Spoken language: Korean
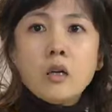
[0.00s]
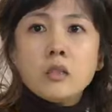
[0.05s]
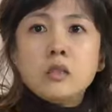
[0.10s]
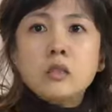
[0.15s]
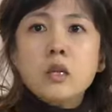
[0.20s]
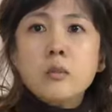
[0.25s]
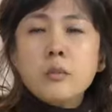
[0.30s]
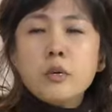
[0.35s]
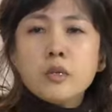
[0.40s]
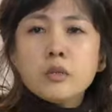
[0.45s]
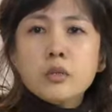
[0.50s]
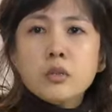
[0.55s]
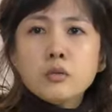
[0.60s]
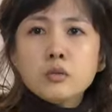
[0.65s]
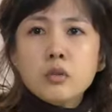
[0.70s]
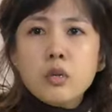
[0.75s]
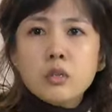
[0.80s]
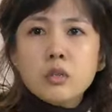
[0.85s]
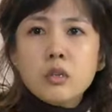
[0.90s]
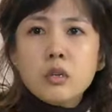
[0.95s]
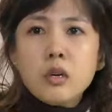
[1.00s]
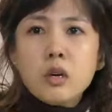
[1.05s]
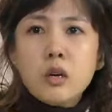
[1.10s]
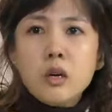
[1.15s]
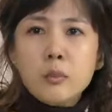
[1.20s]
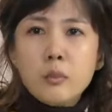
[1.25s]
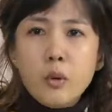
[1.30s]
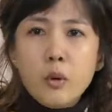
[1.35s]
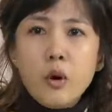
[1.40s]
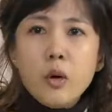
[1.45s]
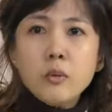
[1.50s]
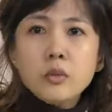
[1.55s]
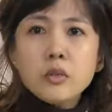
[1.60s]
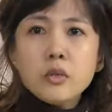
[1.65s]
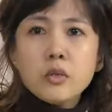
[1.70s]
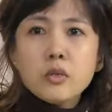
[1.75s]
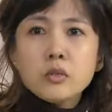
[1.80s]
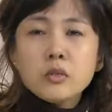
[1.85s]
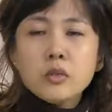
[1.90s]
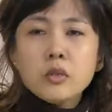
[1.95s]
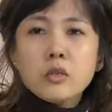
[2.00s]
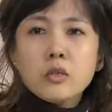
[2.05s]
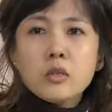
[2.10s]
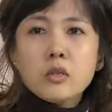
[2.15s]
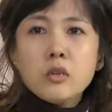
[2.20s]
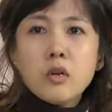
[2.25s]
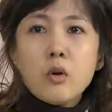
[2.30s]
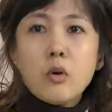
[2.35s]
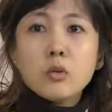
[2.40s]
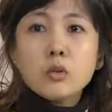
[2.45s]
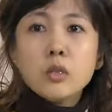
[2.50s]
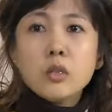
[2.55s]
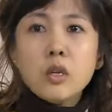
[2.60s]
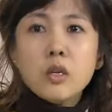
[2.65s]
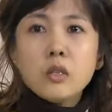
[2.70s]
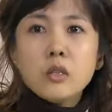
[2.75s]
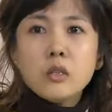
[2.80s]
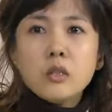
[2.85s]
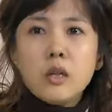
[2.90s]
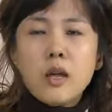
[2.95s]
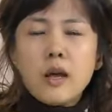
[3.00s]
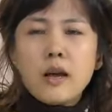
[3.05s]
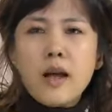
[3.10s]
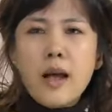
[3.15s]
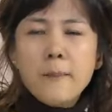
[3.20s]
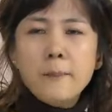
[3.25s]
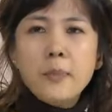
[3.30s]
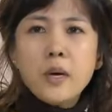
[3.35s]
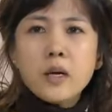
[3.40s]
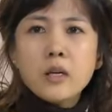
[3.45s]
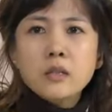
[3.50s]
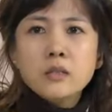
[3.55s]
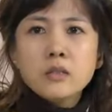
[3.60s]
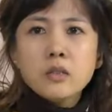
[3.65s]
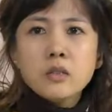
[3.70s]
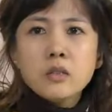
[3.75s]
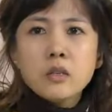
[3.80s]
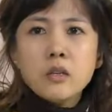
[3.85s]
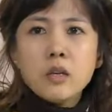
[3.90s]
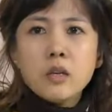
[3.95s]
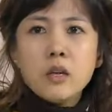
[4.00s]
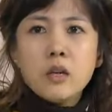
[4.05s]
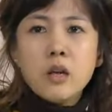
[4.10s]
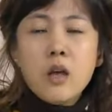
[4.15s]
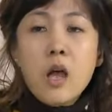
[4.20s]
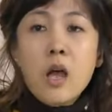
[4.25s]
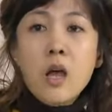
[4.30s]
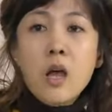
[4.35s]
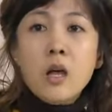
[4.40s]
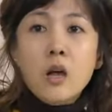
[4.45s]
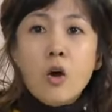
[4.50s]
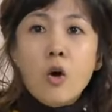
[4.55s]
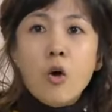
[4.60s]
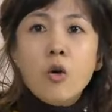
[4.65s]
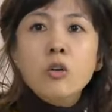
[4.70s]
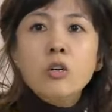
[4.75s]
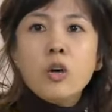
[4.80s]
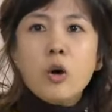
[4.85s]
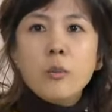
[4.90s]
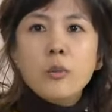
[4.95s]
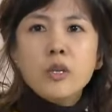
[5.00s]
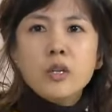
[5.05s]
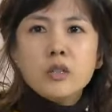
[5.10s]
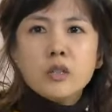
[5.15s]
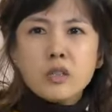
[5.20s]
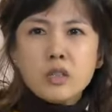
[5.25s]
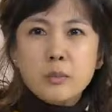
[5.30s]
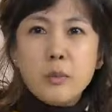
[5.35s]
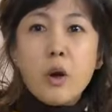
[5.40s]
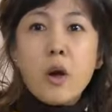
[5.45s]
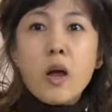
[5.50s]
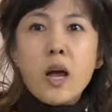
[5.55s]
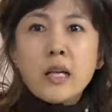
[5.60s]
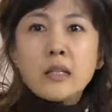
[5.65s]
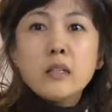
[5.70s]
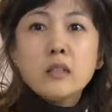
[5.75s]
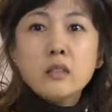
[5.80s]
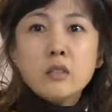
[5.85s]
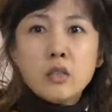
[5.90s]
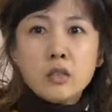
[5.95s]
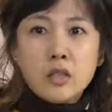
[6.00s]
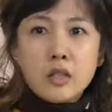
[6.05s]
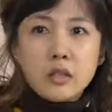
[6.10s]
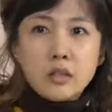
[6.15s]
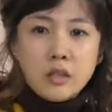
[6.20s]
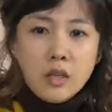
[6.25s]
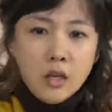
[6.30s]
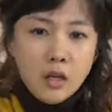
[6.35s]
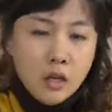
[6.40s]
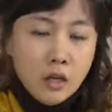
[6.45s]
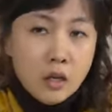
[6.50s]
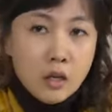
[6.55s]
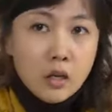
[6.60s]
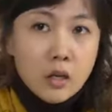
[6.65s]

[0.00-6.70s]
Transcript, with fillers: 아 지난번에 청소하다가 명함이 떨어져 있길래 거기다 놨는데 깜빡했었네 얼른 어머니한테 그 명함 갖다 드려야 되겠다